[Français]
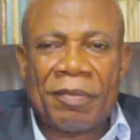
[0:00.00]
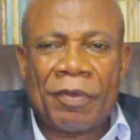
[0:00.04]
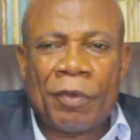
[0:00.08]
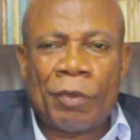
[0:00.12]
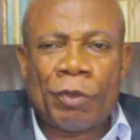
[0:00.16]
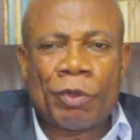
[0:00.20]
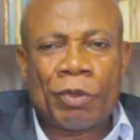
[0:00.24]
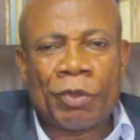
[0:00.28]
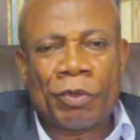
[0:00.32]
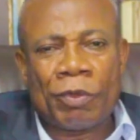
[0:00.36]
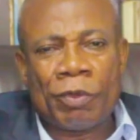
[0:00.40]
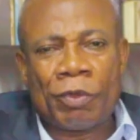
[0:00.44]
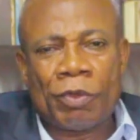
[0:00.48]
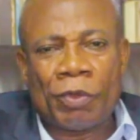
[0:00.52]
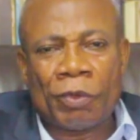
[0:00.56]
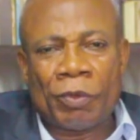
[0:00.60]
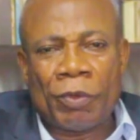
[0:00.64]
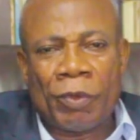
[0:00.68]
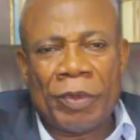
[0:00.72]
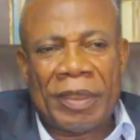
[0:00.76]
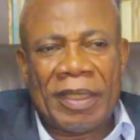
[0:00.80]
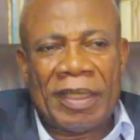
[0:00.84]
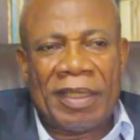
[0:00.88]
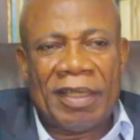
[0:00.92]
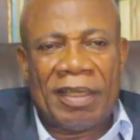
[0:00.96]

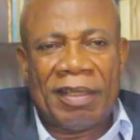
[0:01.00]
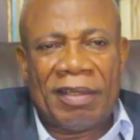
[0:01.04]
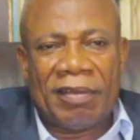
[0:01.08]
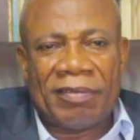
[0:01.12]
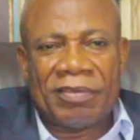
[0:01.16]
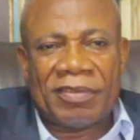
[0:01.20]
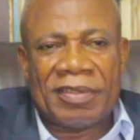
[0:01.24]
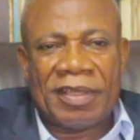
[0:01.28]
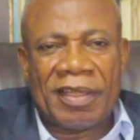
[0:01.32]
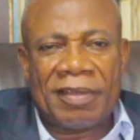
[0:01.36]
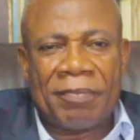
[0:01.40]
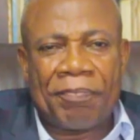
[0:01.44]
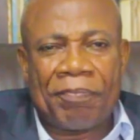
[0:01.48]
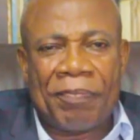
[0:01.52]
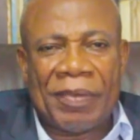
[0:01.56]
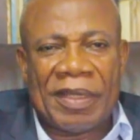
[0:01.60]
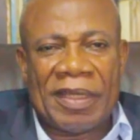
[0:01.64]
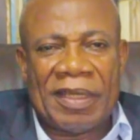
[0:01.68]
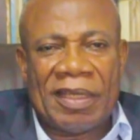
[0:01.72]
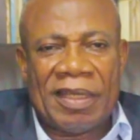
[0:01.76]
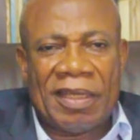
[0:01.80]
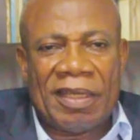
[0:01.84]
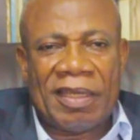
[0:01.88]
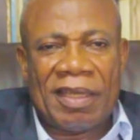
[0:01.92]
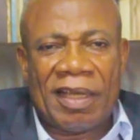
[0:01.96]
Aujourd'hui, ce c'est le
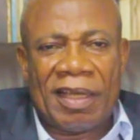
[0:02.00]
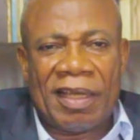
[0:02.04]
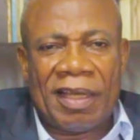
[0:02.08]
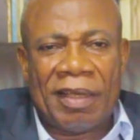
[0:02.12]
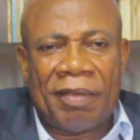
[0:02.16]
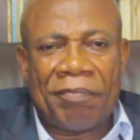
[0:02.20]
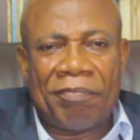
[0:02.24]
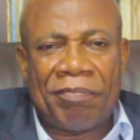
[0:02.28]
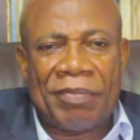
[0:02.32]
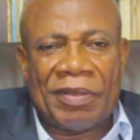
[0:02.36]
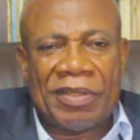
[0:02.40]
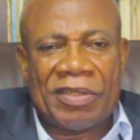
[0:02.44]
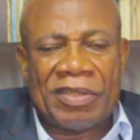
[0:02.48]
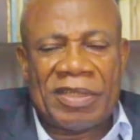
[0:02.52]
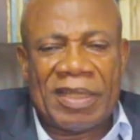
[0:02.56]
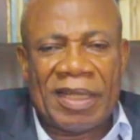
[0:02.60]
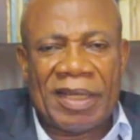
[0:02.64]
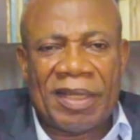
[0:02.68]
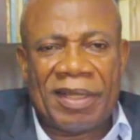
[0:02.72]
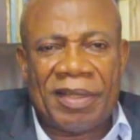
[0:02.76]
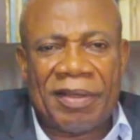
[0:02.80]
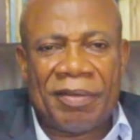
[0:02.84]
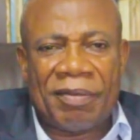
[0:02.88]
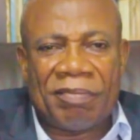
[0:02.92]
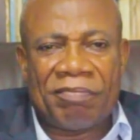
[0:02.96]
pays a un
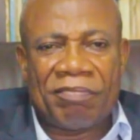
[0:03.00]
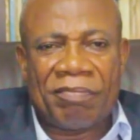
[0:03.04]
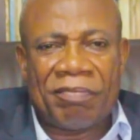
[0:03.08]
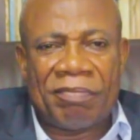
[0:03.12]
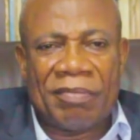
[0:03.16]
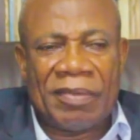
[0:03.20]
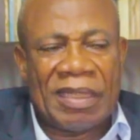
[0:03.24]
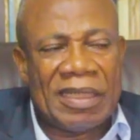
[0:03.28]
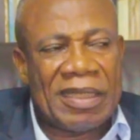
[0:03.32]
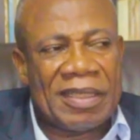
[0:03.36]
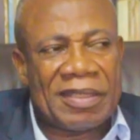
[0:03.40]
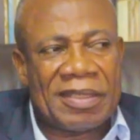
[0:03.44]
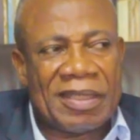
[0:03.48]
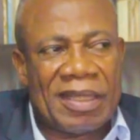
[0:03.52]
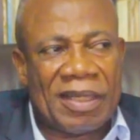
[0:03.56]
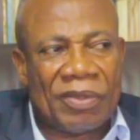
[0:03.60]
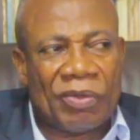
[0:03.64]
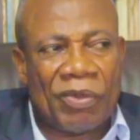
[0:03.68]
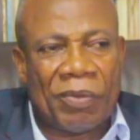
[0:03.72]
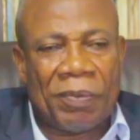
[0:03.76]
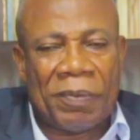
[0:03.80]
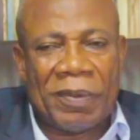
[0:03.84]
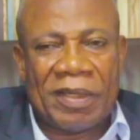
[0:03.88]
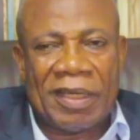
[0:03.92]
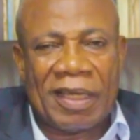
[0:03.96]
budget
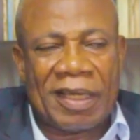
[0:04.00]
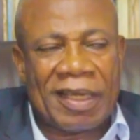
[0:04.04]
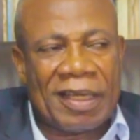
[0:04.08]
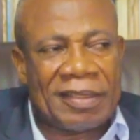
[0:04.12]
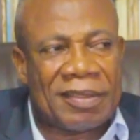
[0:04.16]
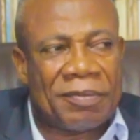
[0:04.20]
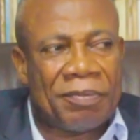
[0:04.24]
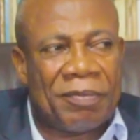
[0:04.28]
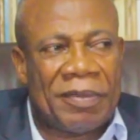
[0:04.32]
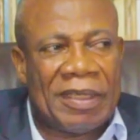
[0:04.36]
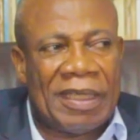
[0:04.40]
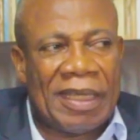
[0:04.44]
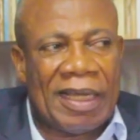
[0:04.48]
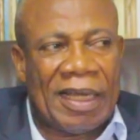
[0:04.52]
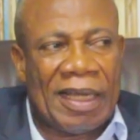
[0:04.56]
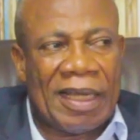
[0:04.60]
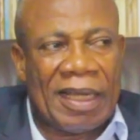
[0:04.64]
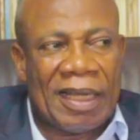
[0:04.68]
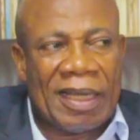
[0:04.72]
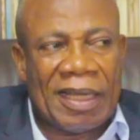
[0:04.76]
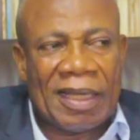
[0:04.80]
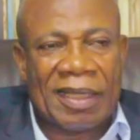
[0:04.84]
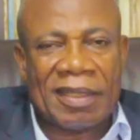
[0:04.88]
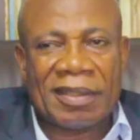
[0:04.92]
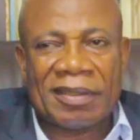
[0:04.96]
militaire de plus de 4
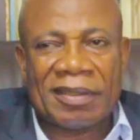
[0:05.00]
milliards.